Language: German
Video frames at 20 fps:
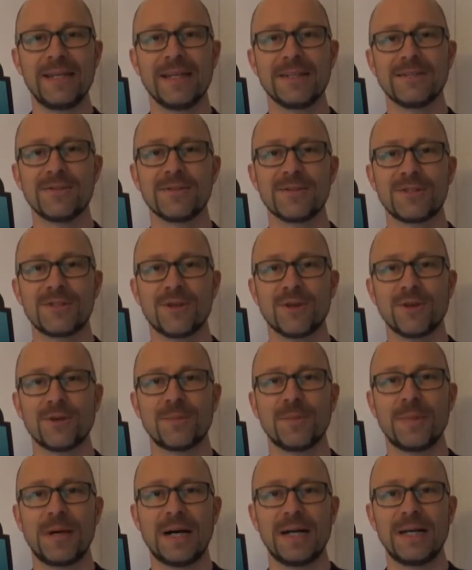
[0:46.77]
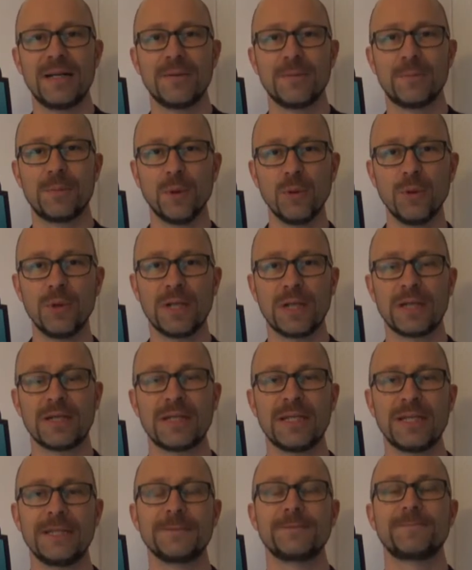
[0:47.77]
lass uns doch mal bouldern
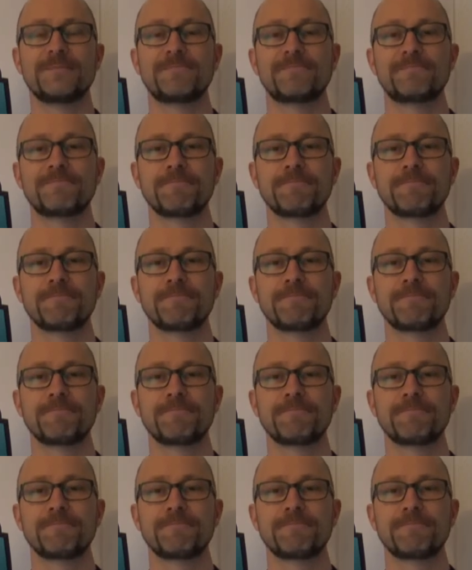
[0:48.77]
gehen.